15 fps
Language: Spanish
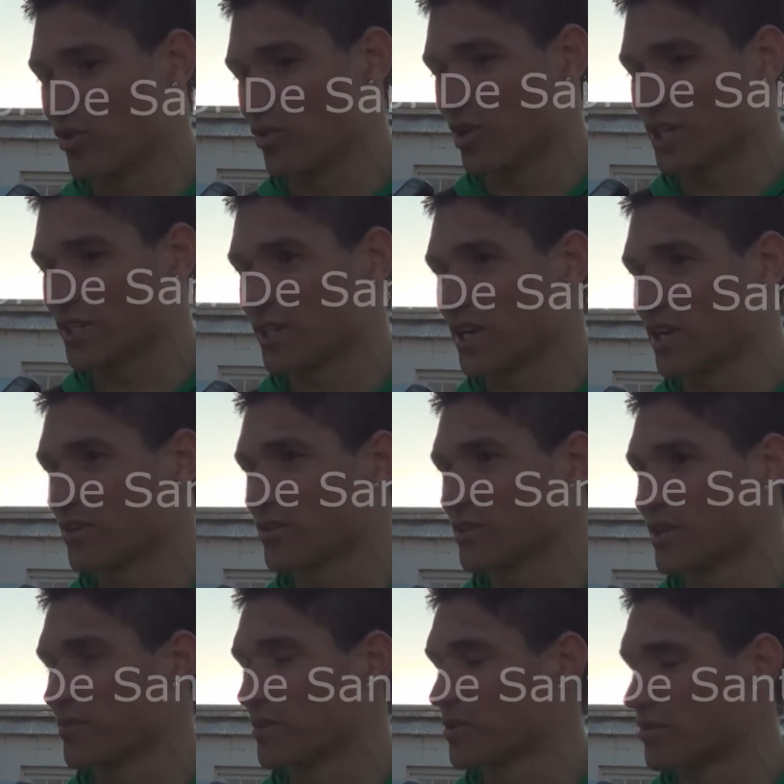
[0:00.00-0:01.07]
o hacer las
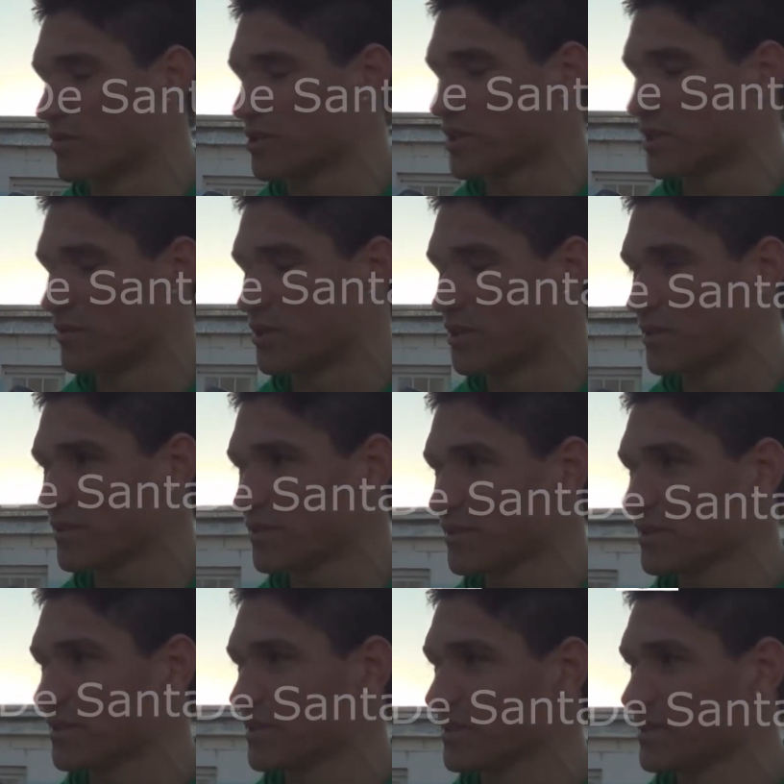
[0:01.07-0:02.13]
cosas mejor posible, ¿no?
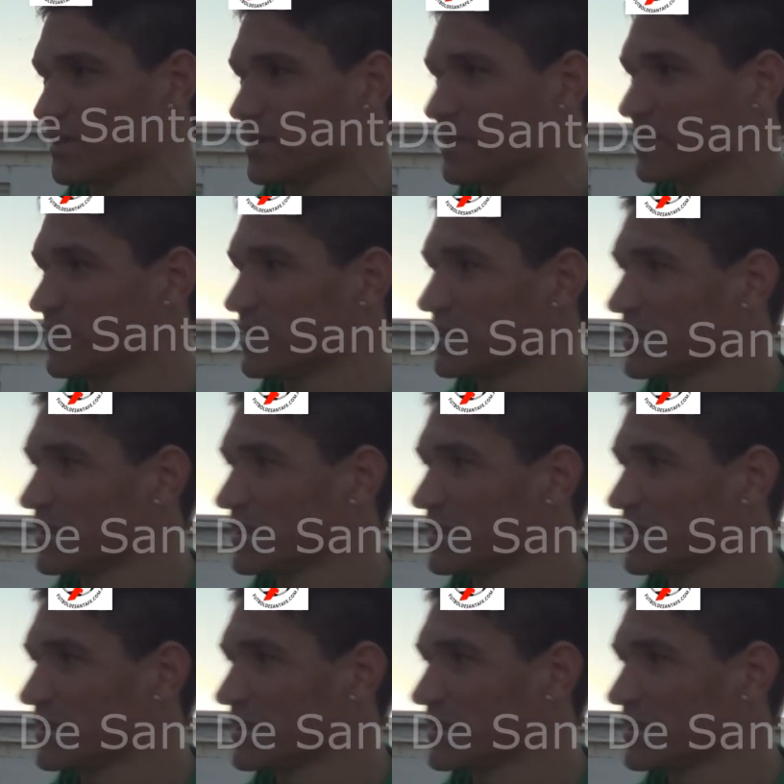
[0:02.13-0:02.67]
Eh,